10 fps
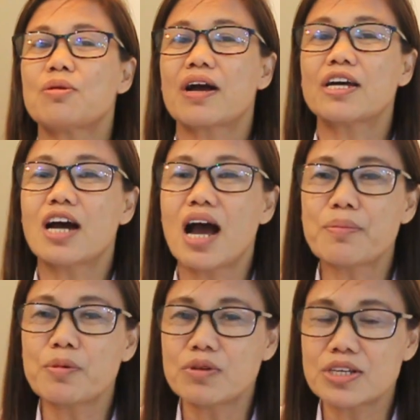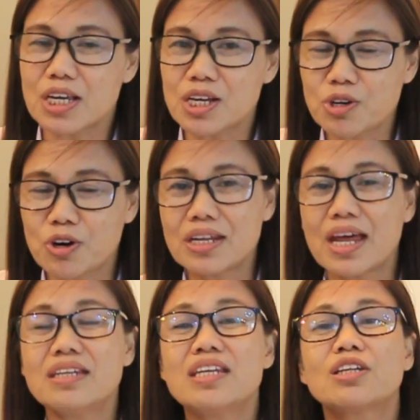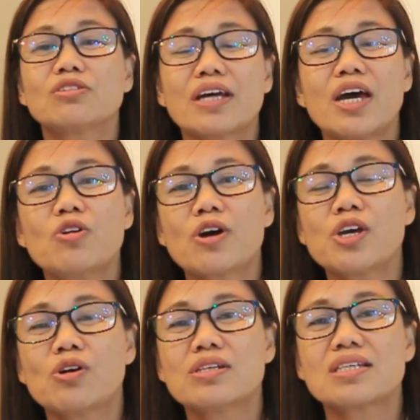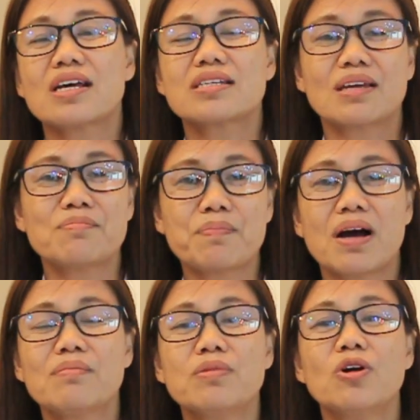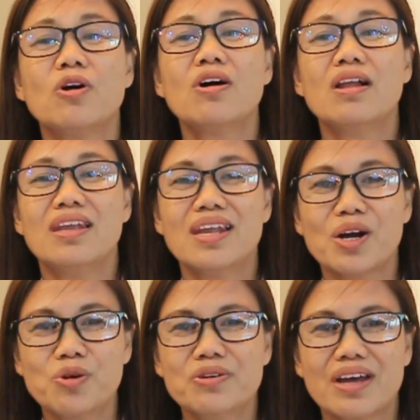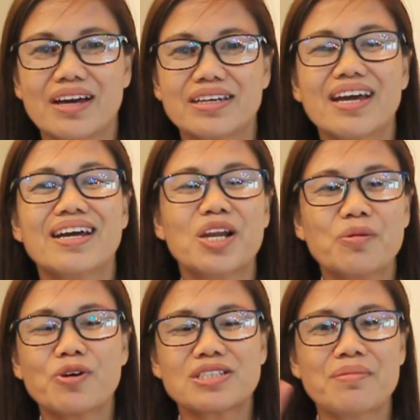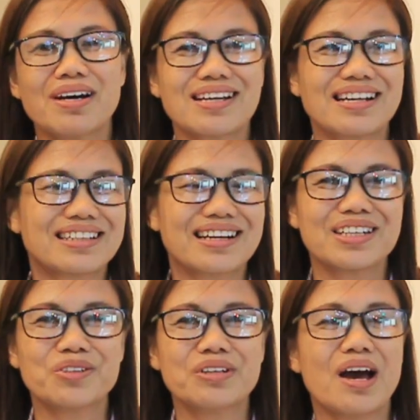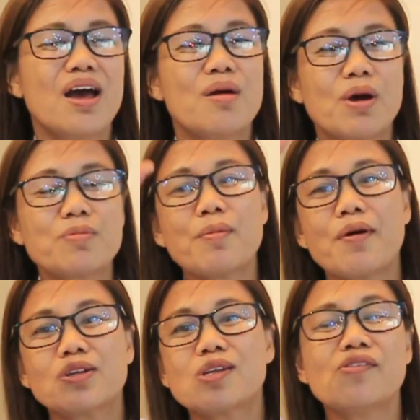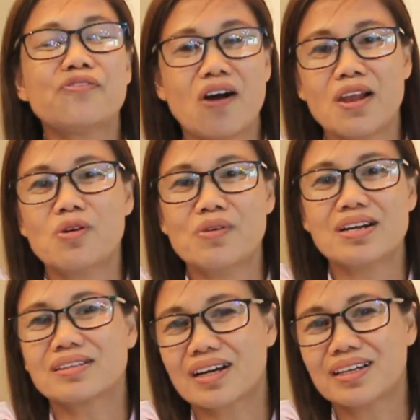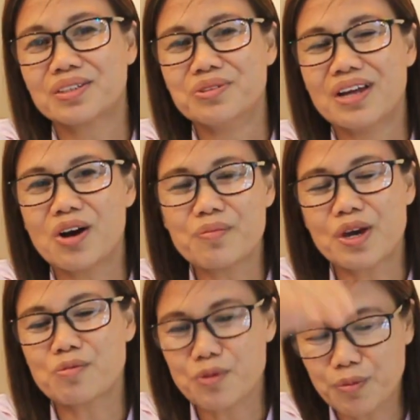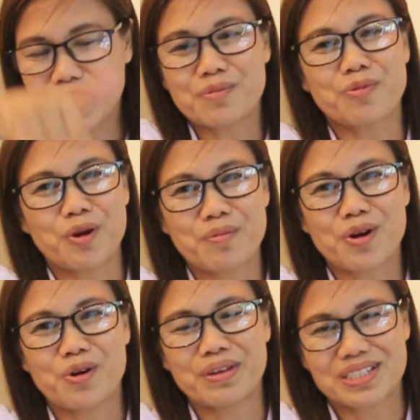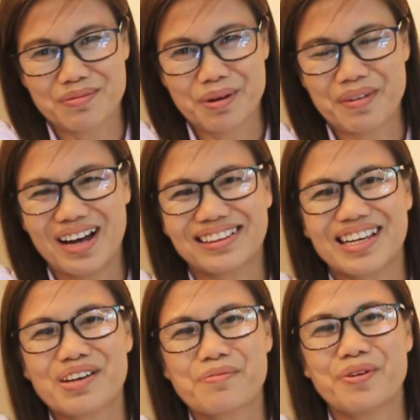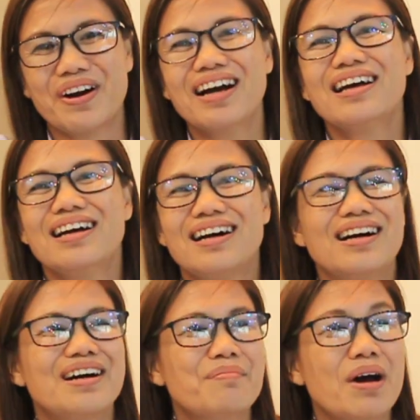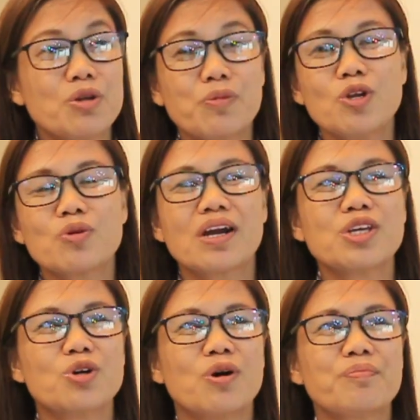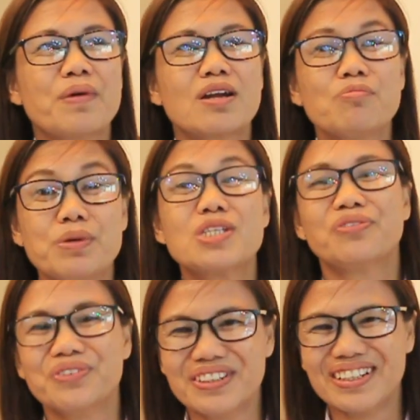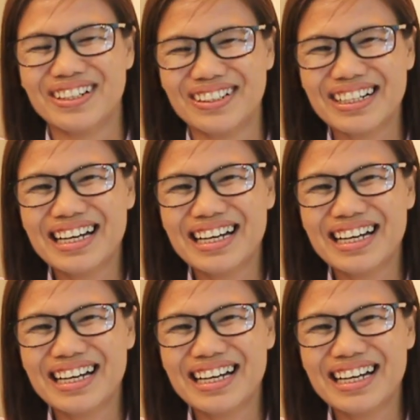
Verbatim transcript: So, magandang hapon muli sa inyo. Nandito tayo ngayon sa San Pablo, Laguna. Yeah. Hello po sa mga taga Laguna. Meron po ba ako ditong follower na taga Laguna? Kung meron po, pwede po kayo mag-comment sa baba. Thank you po ha. Uh, ah, maano po yung lugar nyo? Parang peaceful, no?